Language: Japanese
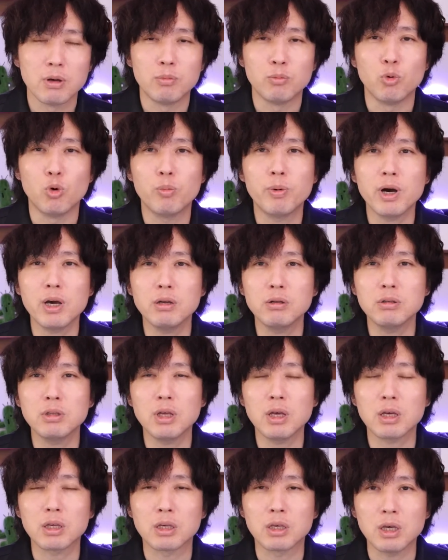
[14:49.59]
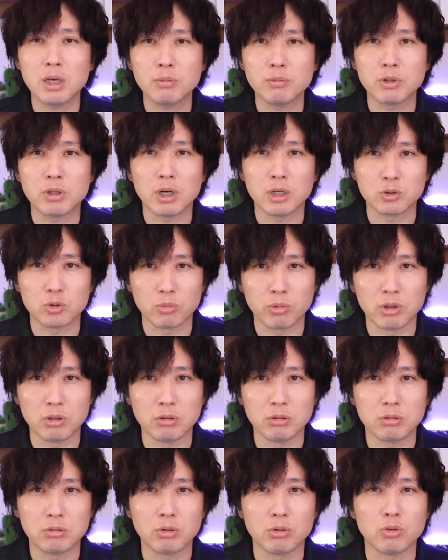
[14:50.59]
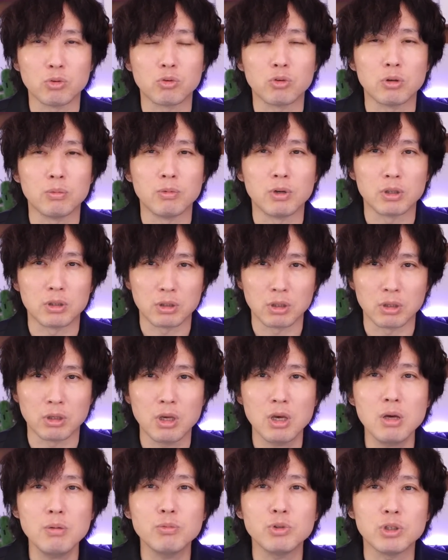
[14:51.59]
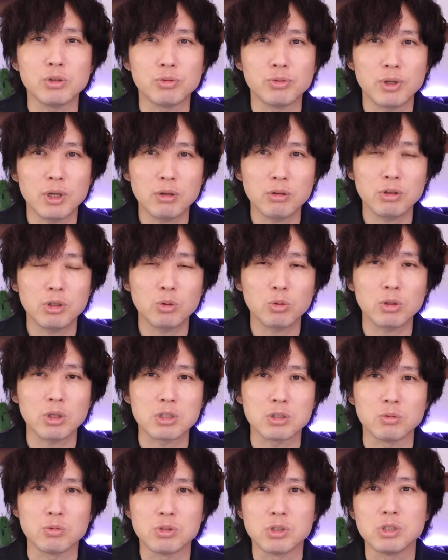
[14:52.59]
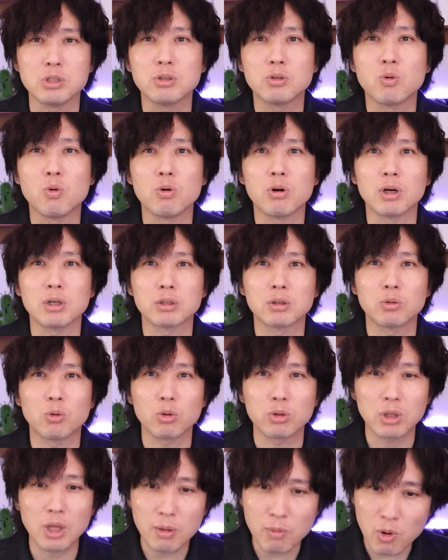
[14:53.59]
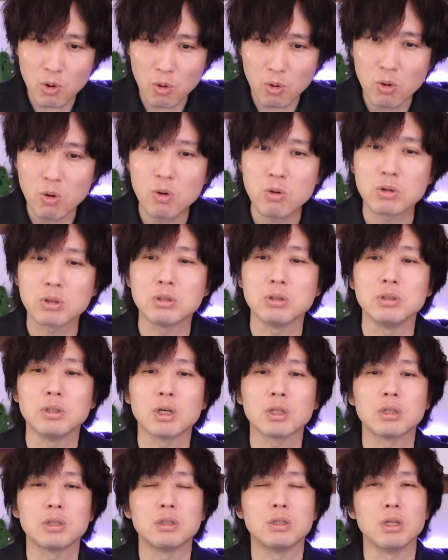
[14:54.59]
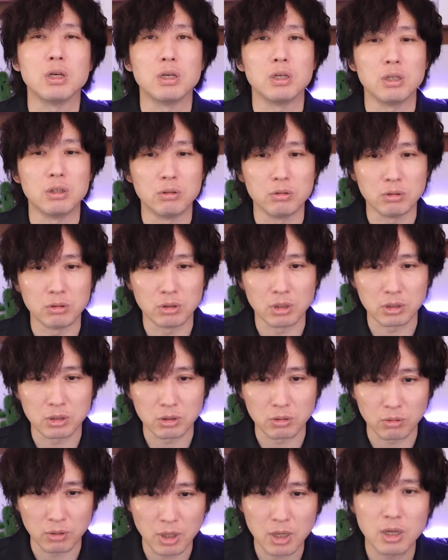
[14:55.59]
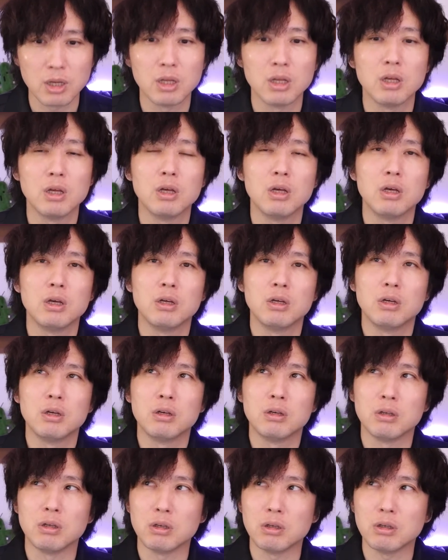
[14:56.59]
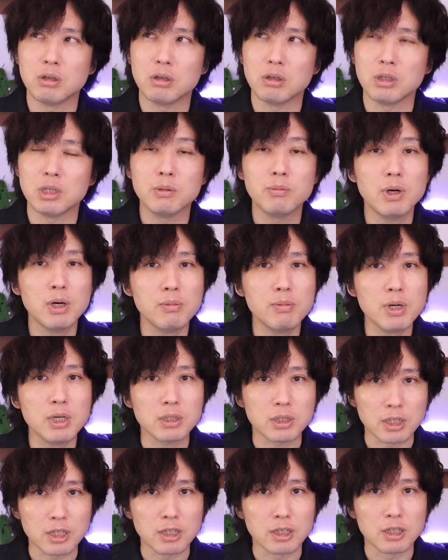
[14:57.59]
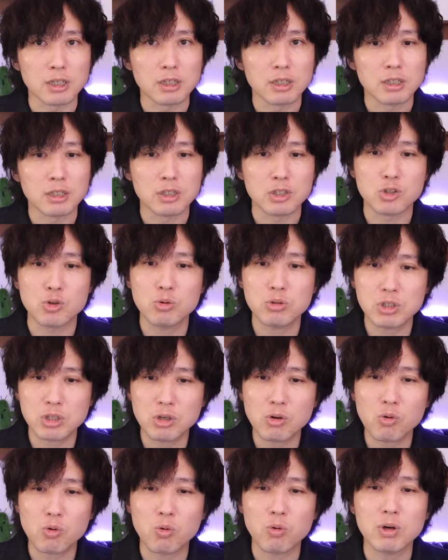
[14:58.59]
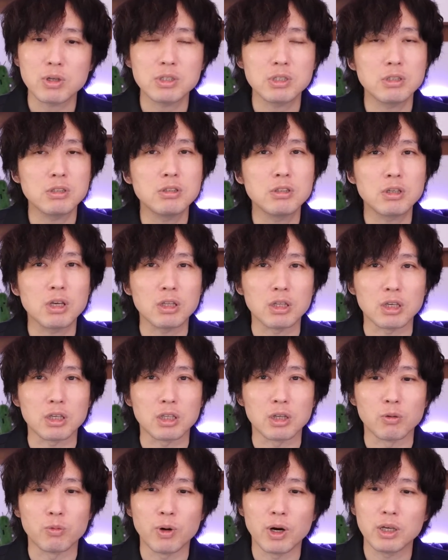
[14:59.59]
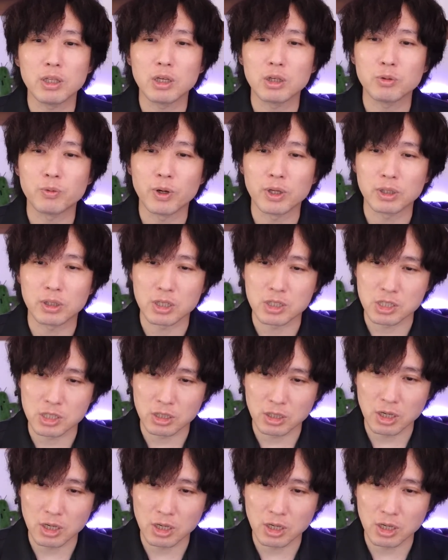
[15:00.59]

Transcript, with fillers: モバイルでゲームが遊べるというところもあってゲームに触れる人たちの人口がとても多くなっているんですよねで今まで常識を壊し続けてきた「ファイナルファンタジー」